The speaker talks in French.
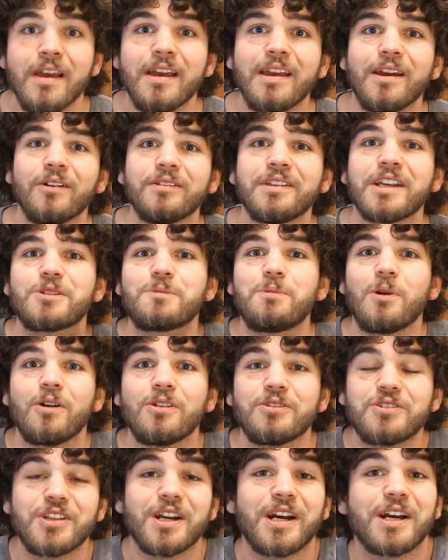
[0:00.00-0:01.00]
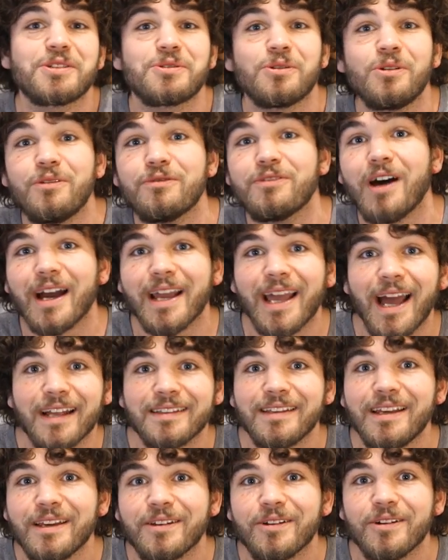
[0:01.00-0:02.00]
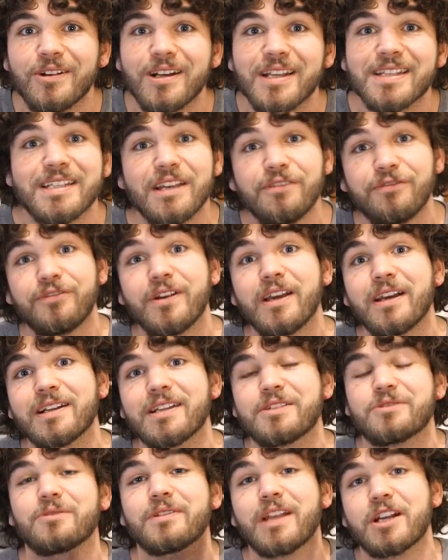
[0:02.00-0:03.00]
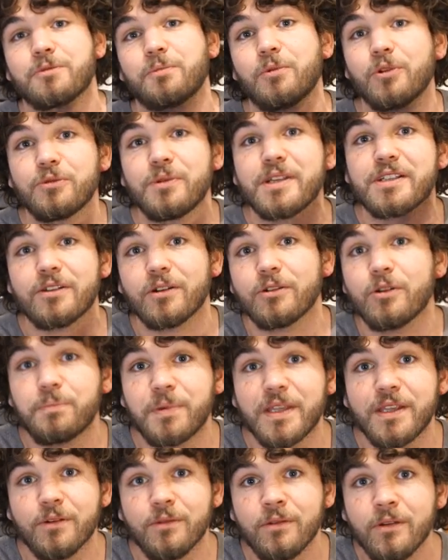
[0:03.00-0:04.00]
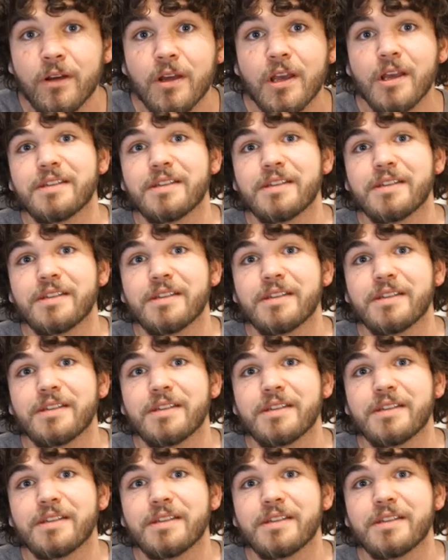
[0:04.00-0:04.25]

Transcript: Et en explorant ces raisons, on va regarder que les effets que les sondages produisent dans l'opinion,